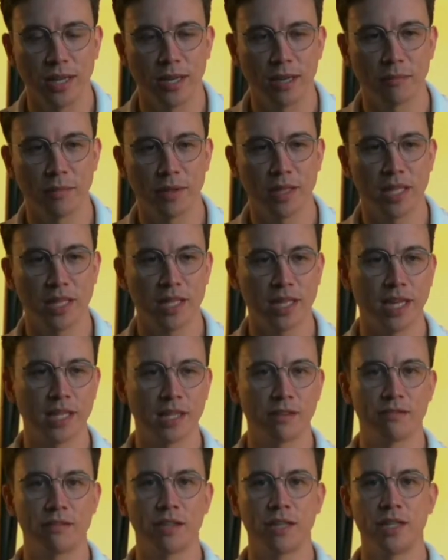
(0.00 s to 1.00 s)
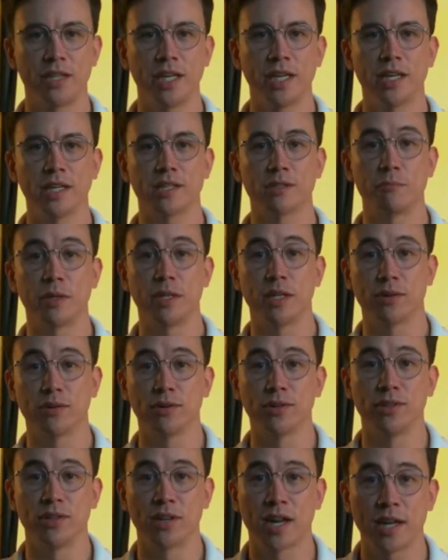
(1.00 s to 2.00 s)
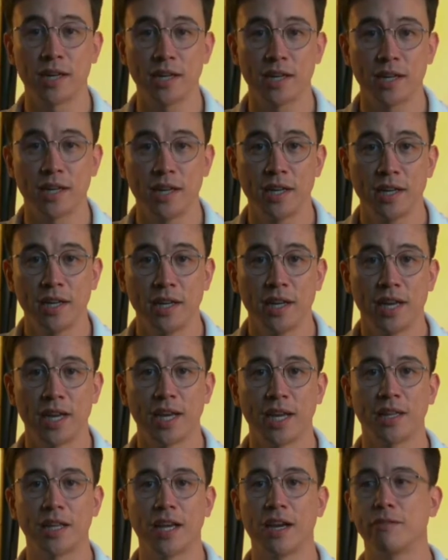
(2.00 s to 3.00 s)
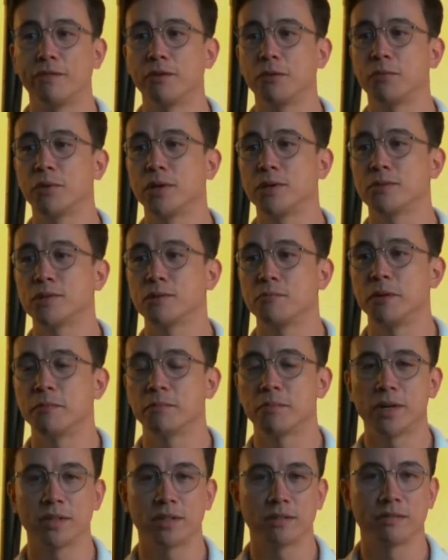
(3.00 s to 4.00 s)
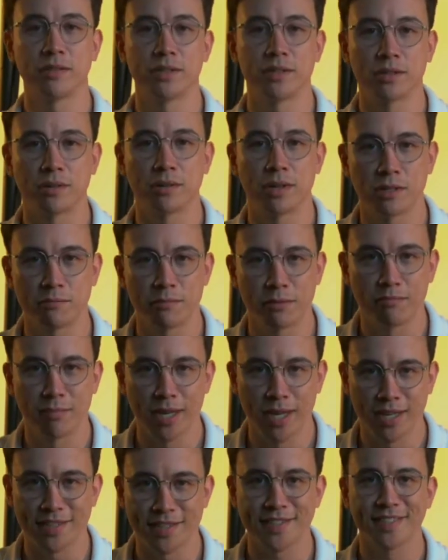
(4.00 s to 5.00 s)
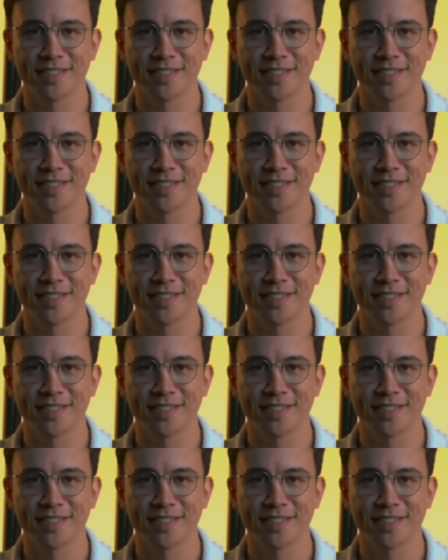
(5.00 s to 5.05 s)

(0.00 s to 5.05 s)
but at the end of the day, it's been a good run. And everyone who's been part of this show has been blessed.